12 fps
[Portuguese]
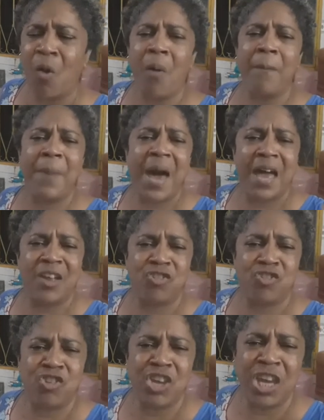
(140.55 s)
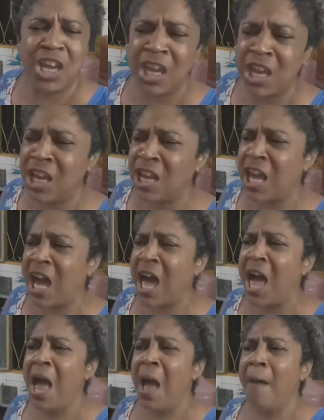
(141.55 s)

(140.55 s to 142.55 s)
compartilha,